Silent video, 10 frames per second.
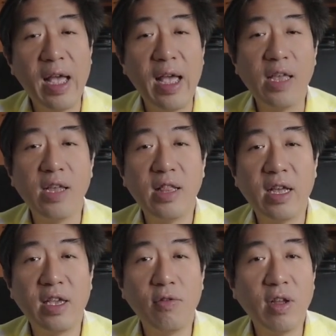ได้
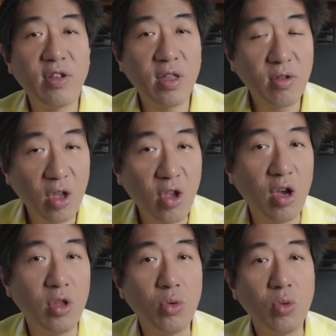แล้วคิดว่าจะต้องทย
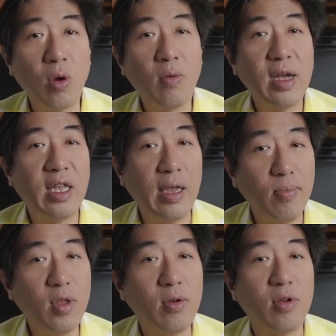อยดูเพราะว่าคลิ
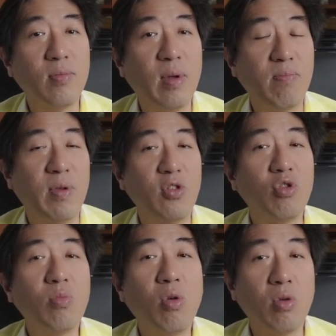ปหนึ่งคือมันเป็น
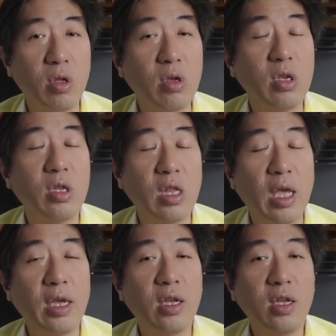ชั่วโมงเลย
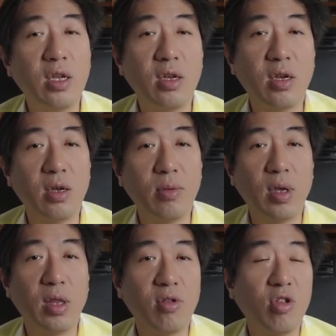นะเออ
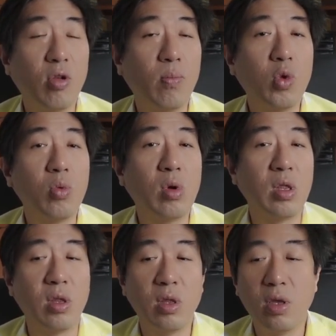เผื่อน้องจะทบทว
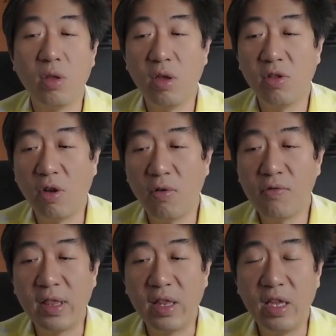นเนื่องจาก
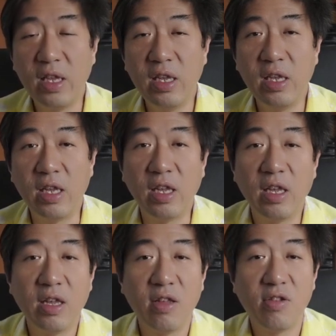ว่าวันที่
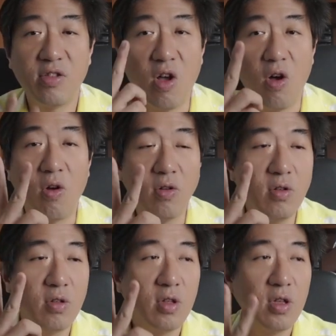สอง